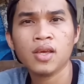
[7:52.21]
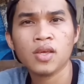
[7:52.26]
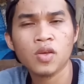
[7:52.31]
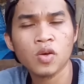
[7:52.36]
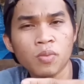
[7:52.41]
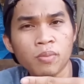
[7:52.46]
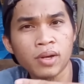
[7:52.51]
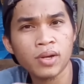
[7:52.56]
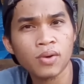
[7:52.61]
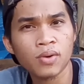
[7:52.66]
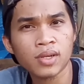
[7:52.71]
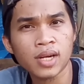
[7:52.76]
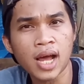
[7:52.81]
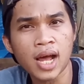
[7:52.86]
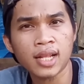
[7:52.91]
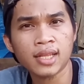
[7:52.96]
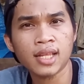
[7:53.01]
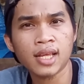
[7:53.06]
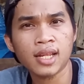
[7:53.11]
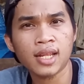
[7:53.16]
yung manok
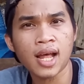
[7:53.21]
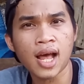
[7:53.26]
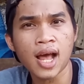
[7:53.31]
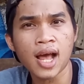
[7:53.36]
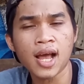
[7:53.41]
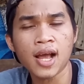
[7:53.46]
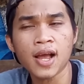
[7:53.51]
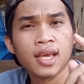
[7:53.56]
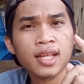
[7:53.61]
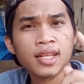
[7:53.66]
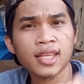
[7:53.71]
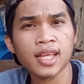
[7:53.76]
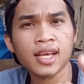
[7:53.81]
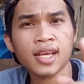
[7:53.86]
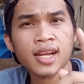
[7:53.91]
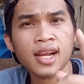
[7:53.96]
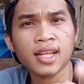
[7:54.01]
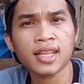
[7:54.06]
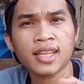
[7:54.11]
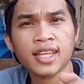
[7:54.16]
natin ng
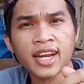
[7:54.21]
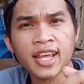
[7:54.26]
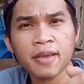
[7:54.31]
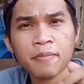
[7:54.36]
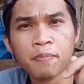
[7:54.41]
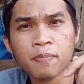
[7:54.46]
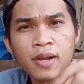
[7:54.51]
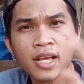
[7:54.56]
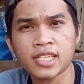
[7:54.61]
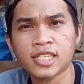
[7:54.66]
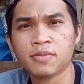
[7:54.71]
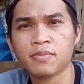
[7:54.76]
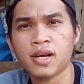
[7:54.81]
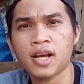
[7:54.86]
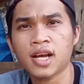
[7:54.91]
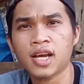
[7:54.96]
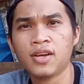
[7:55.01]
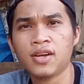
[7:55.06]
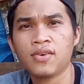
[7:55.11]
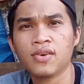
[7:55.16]
Integra 3 Plus
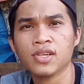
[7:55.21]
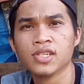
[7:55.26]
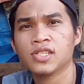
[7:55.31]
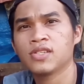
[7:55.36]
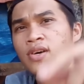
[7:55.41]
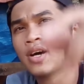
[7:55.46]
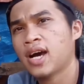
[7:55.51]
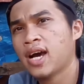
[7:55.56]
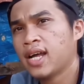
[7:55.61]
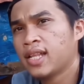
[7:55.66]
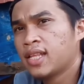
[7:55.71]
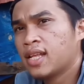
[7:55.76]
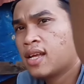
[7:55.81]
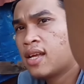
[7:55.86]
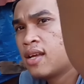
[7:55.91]
mga kanawagis no at